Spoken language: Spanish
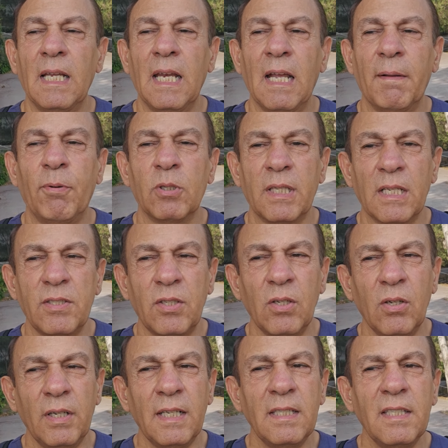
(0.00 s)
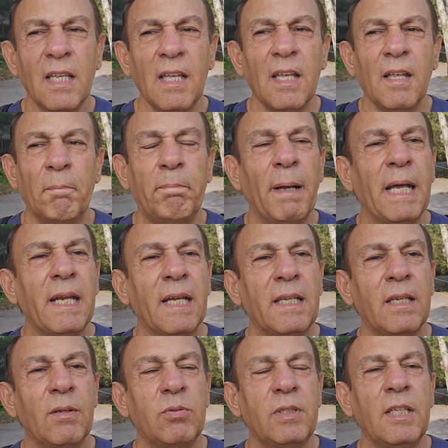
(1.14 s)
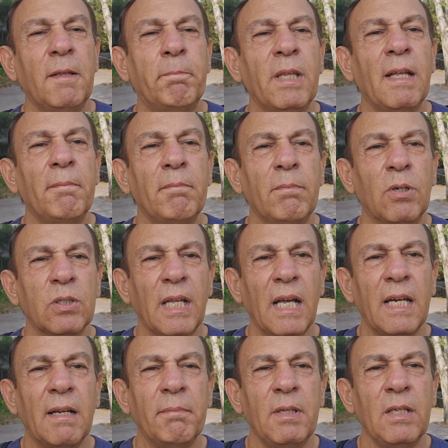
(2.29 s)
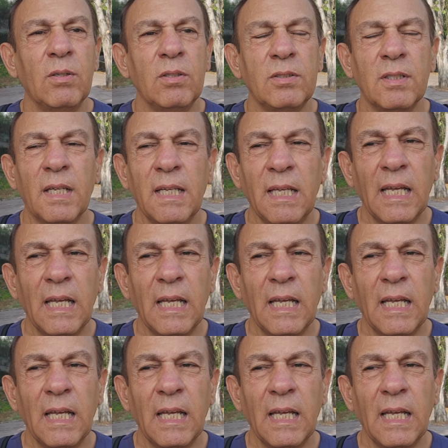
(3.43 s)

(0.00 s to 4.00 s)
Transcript: las votaciones para que ustedes puedan votar, amigos,